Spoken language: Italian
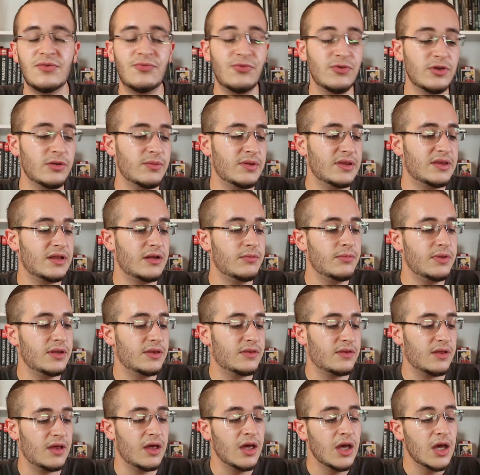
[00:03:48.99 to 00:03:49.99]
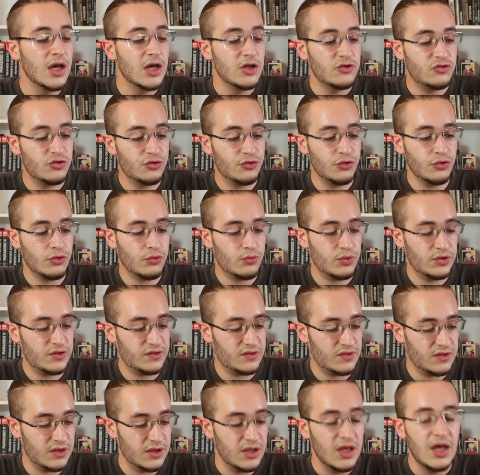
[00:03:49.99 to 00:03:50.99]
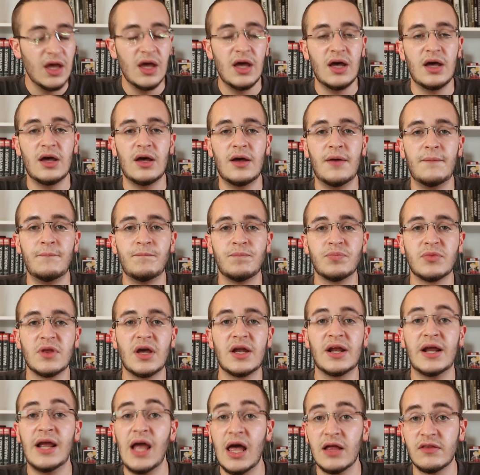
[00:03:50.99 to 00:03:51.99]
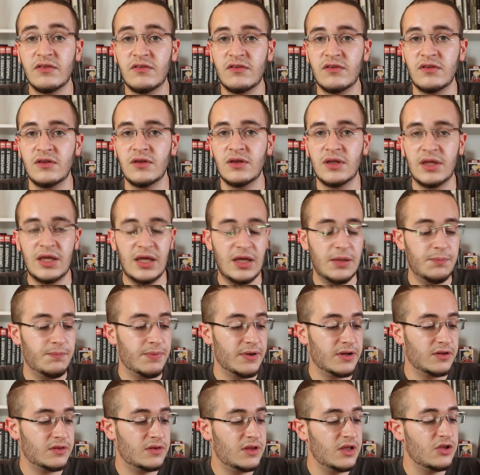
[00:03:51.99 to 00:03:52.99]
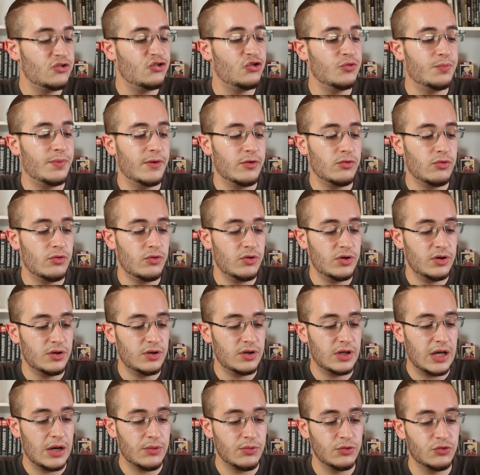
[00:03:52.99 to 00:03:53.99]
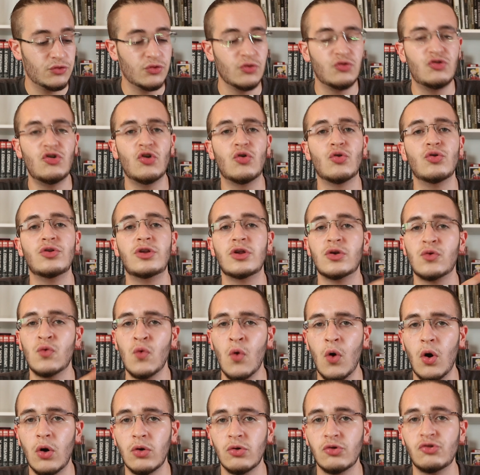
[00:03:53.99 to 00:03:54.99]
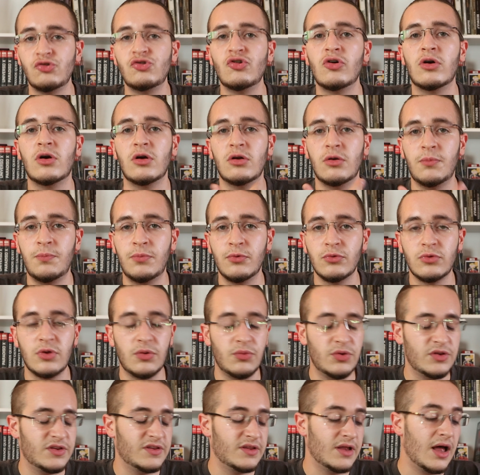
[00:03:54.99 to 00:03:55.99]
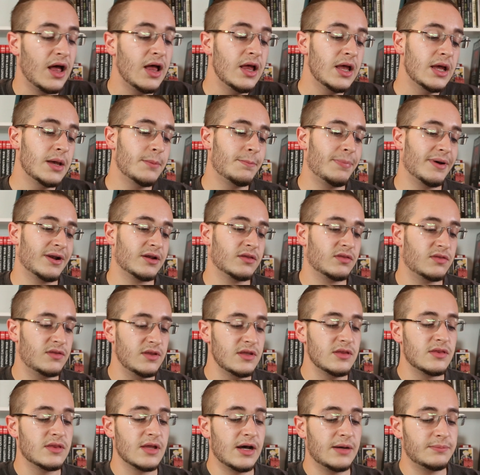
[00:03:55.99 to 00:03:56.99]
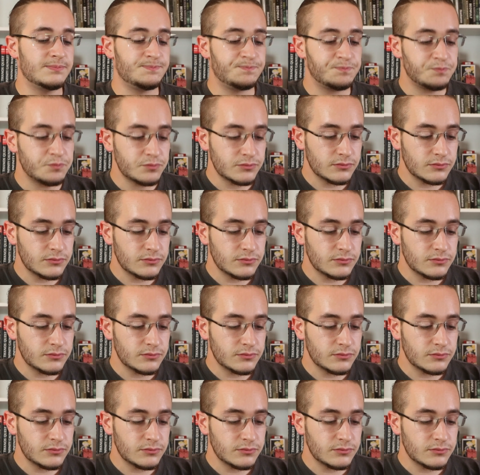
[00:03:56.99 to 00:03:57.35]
Fondamentalmente ci sono questi ehm, ragazzi che partecipano eh, a questo gioco di ruolo giocano appunto questa partita